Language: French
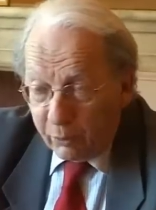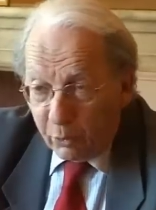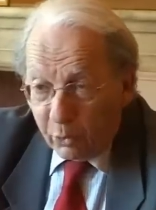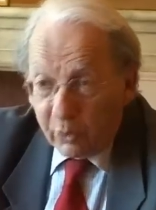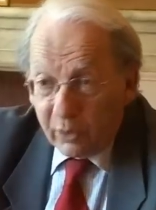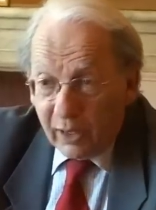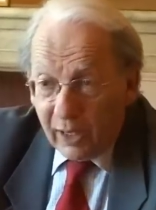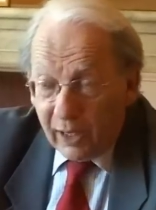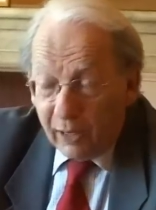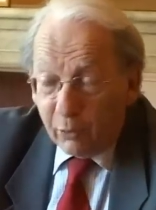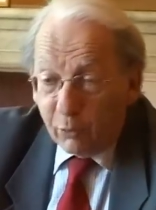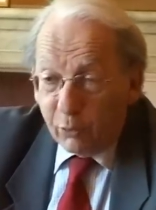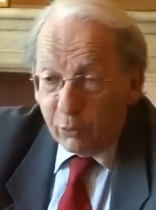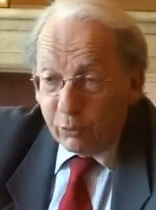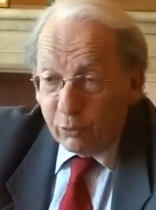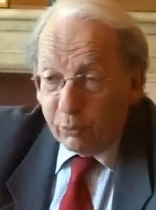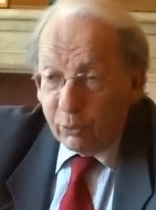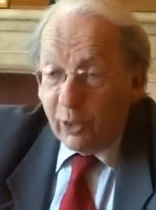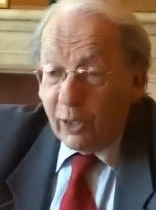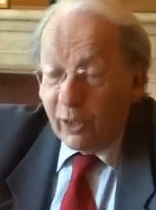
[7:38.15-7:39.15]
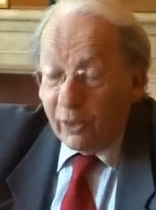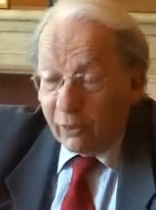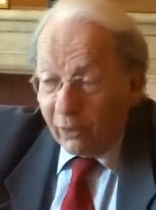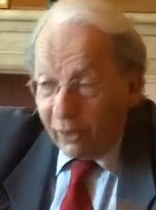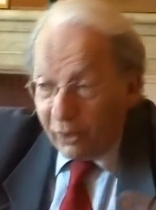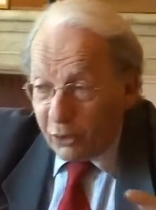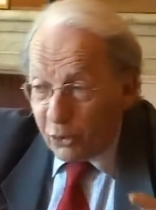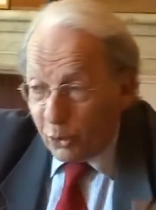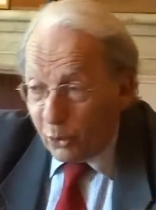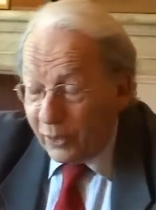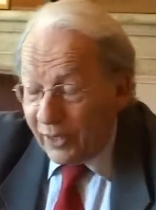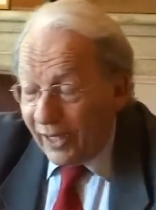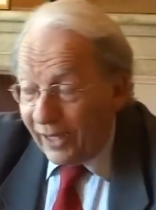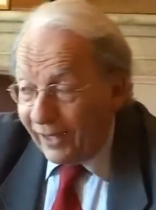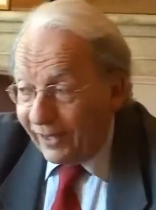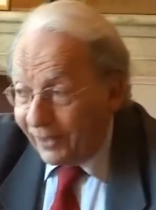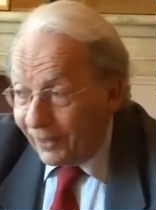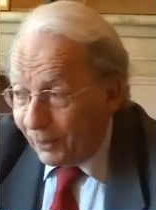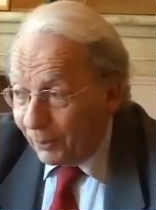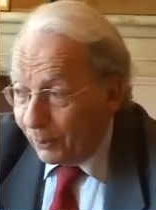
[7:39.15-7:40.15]
mondiale ou au moins
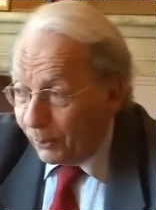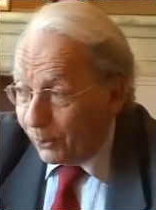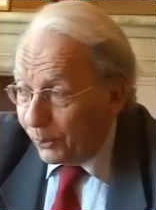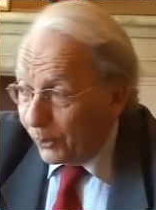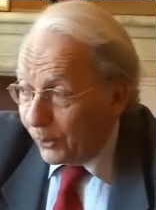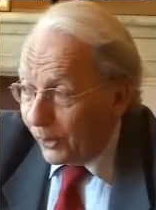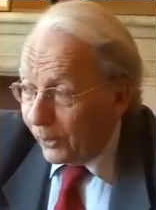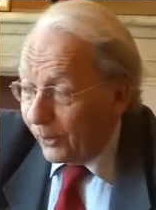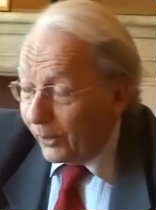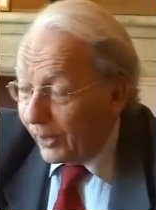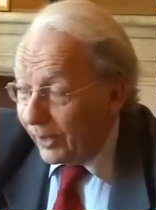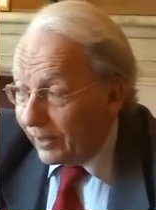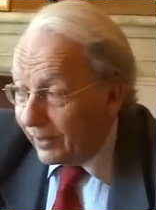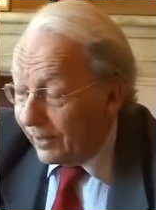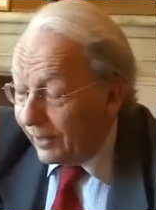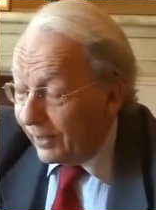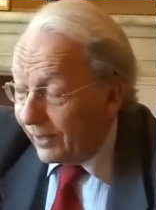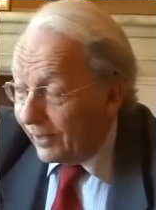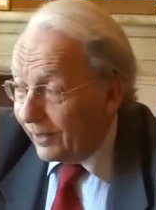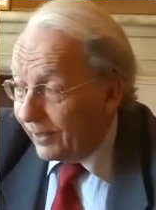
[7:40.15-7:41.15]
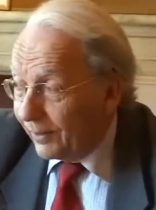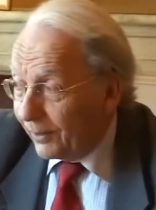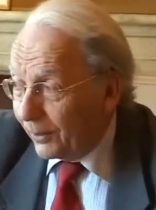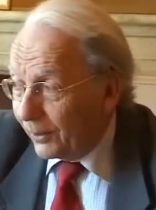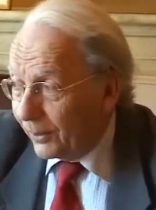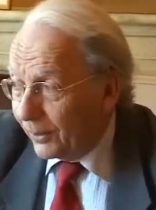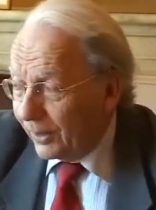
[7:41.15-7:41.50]
régionale pour euh, aider